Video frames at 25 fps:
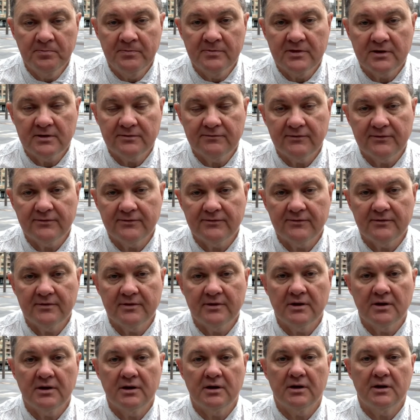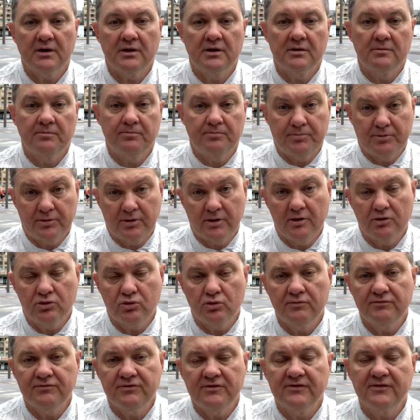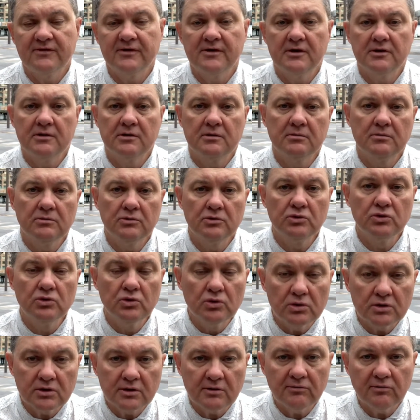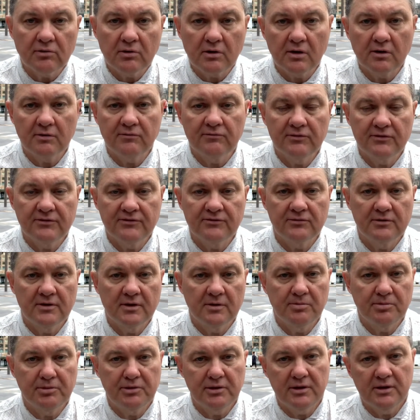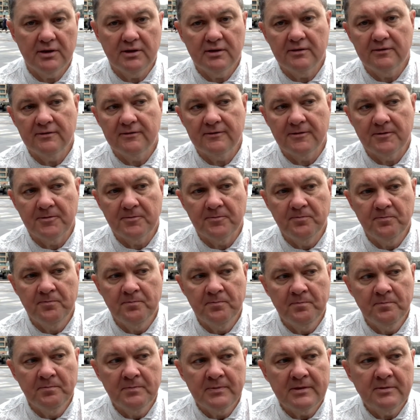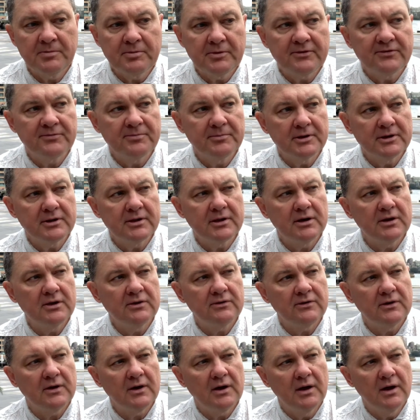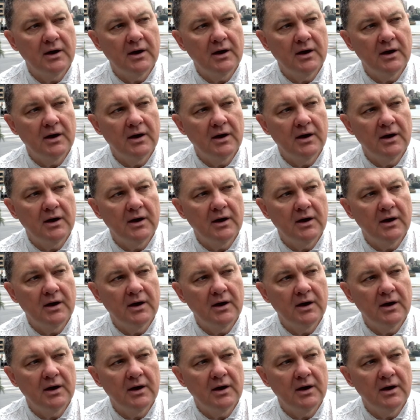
Соответственно, а, подготовьтесь к этому до того, как вы сюда приедете. Теперь смотрите,